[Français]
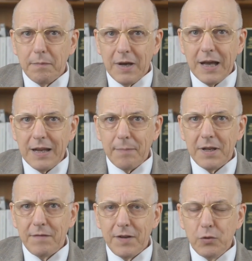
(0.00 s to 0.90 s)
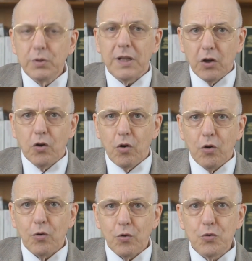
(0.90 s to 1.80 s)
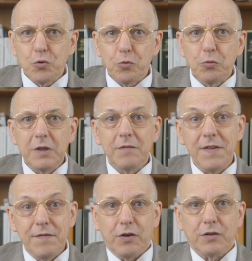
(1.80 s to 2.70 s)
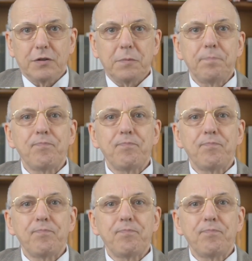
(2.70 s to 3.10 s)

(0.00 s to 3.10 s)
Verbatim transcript: Anna Venout est encore aujourd'hui vivante.